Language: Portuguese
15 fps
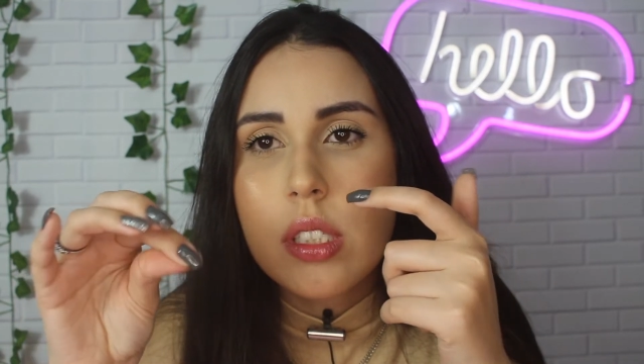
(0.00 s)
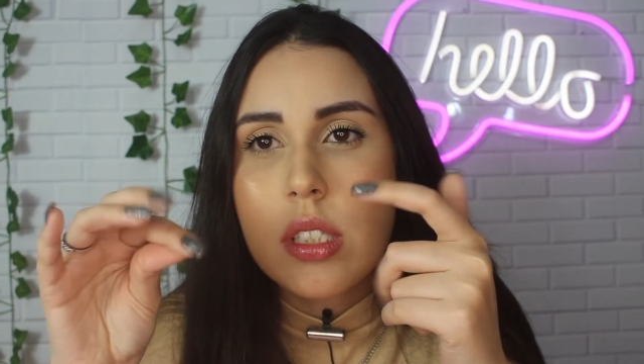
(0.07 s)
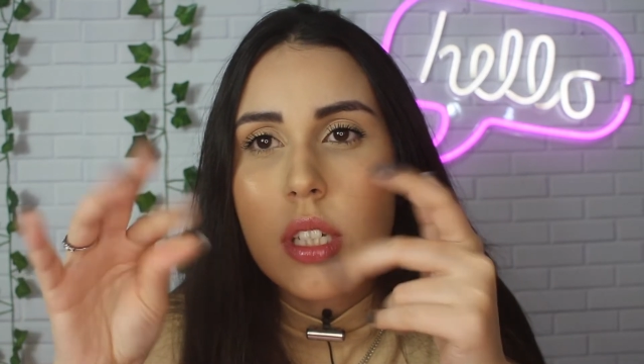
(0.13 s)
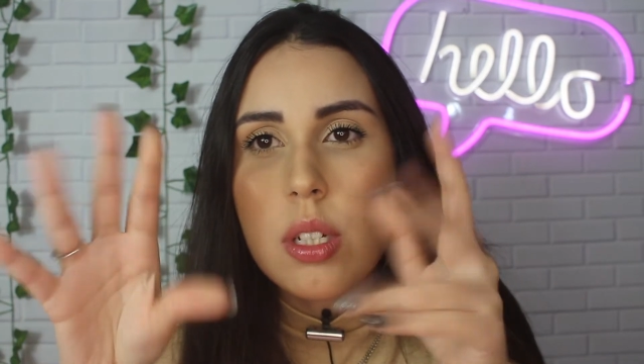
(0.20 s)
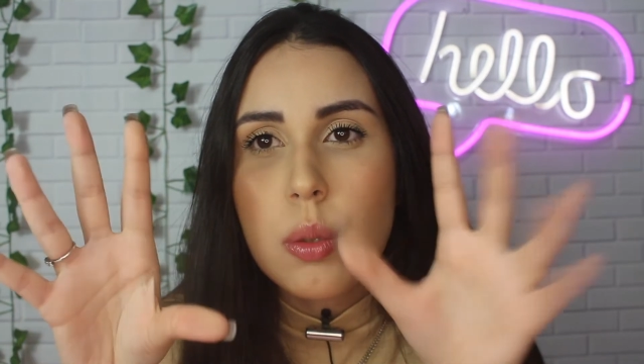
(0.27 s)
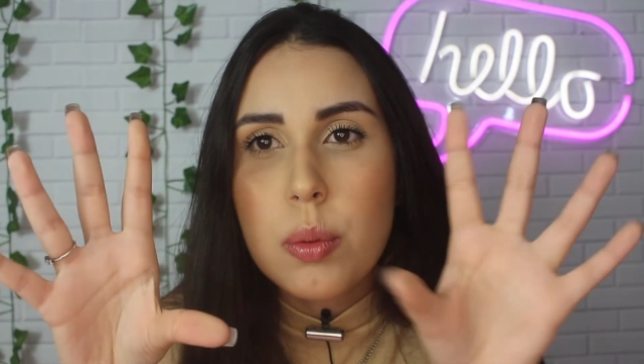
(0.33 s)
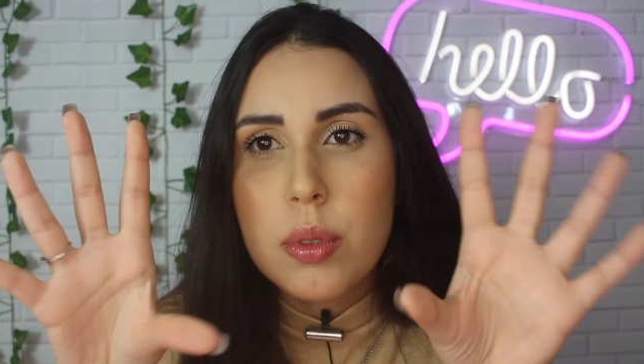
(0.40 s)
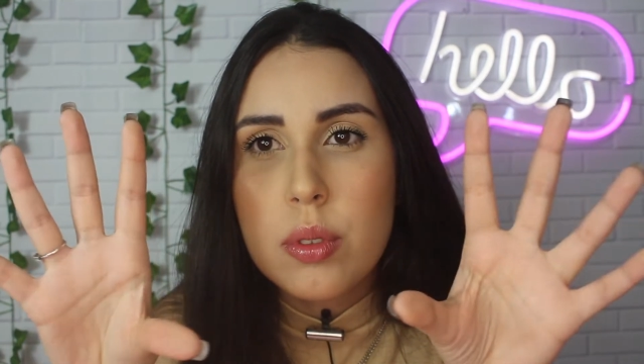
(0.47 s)

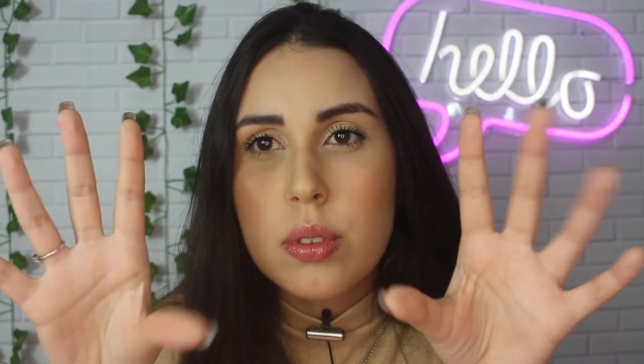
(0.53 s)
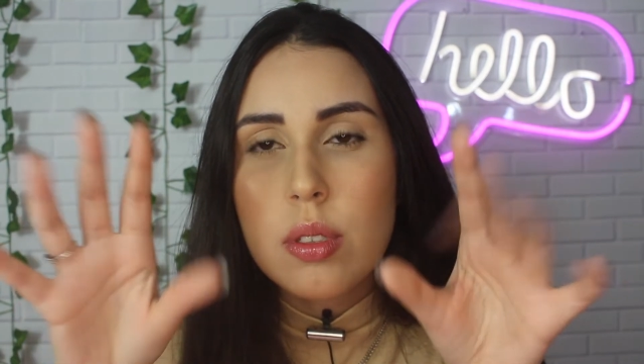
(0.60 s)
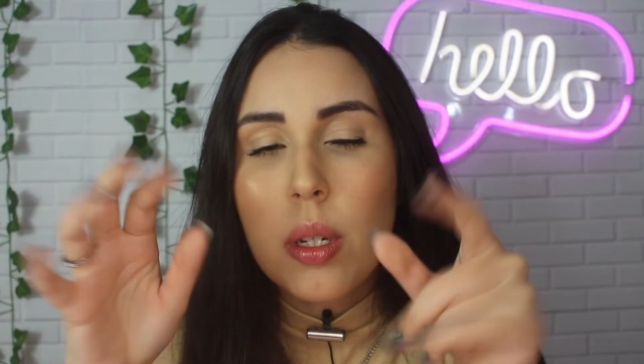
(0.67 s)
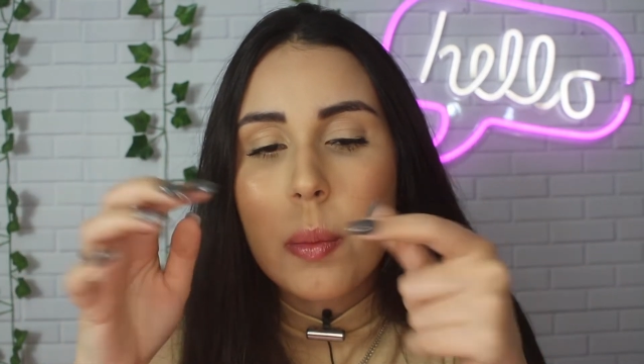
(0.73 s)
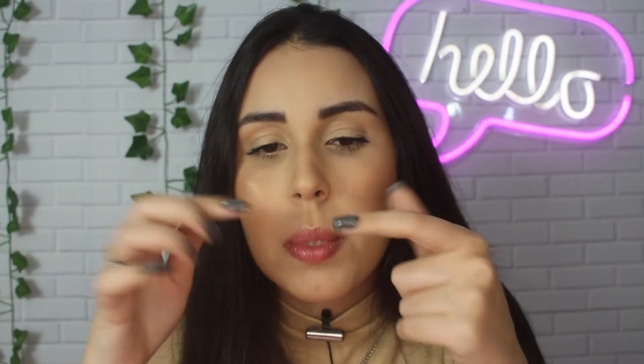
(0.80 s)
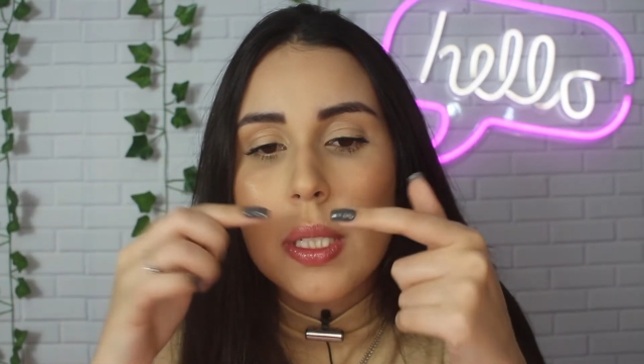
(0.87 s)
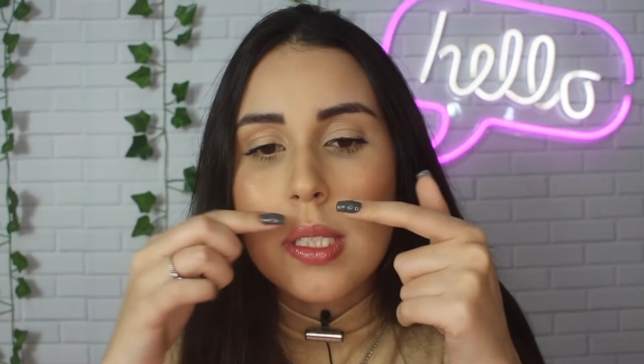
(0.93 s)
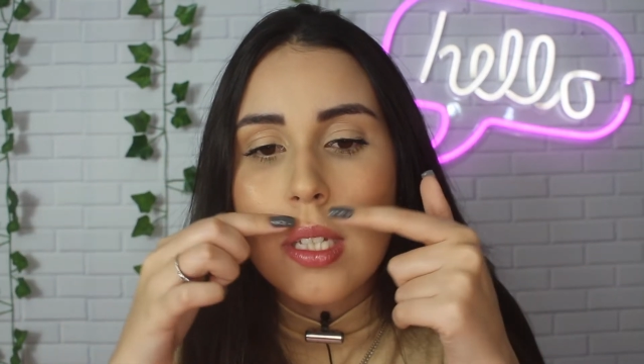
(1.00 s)
5 minutos
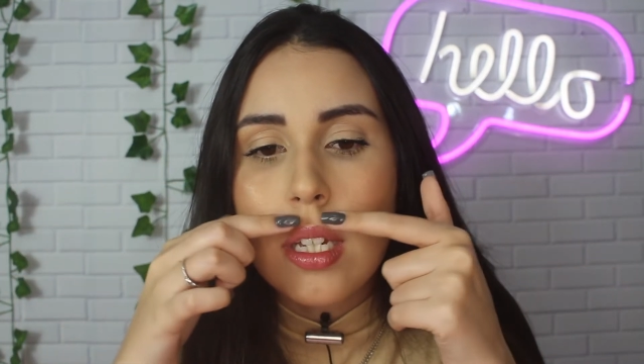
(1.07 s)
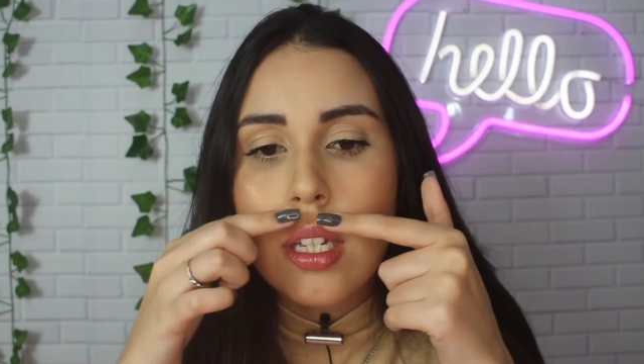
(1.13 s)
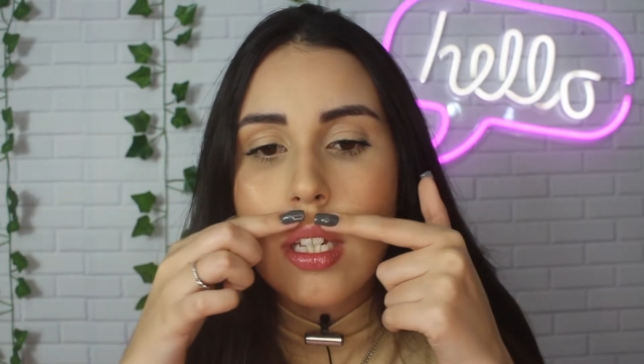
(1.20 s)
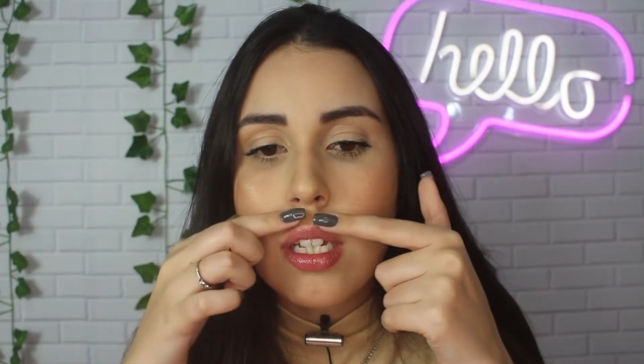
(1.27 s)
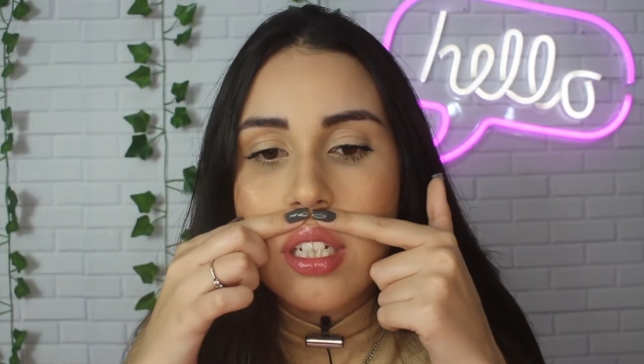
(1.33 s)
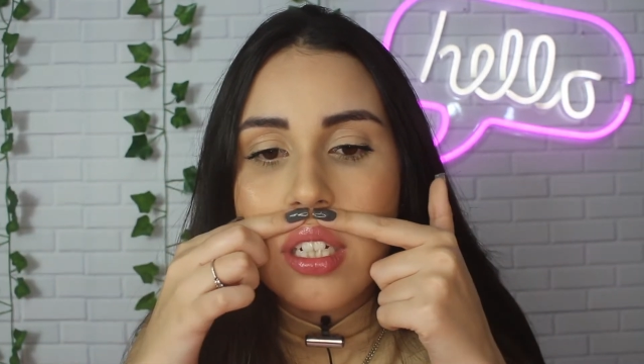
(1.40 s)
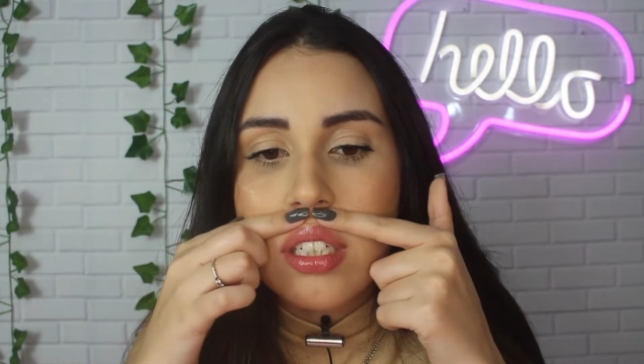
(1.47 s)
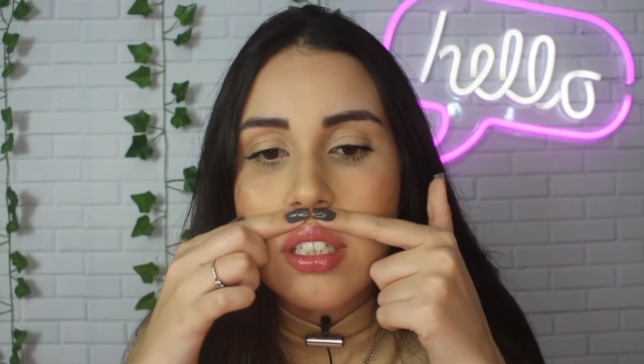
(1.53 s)
que eu passei,
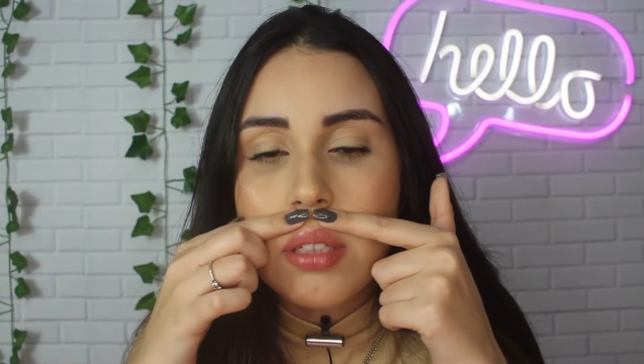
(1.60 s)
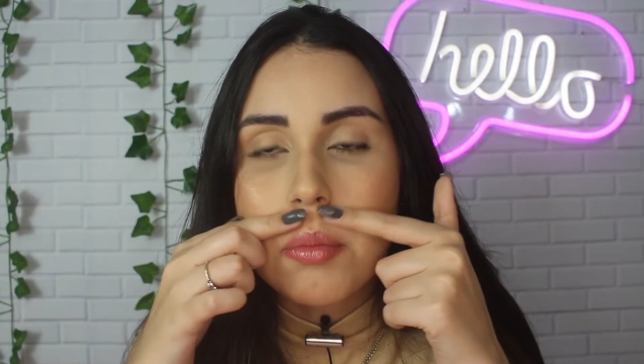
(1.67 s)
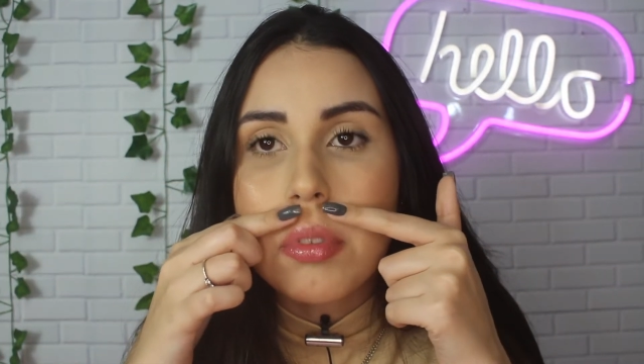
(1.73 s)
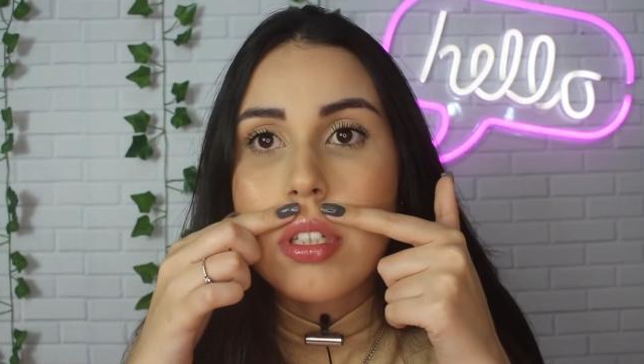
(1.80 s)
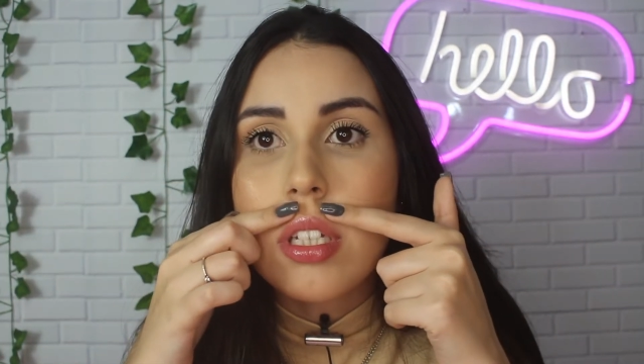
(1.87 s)
que é o tempo que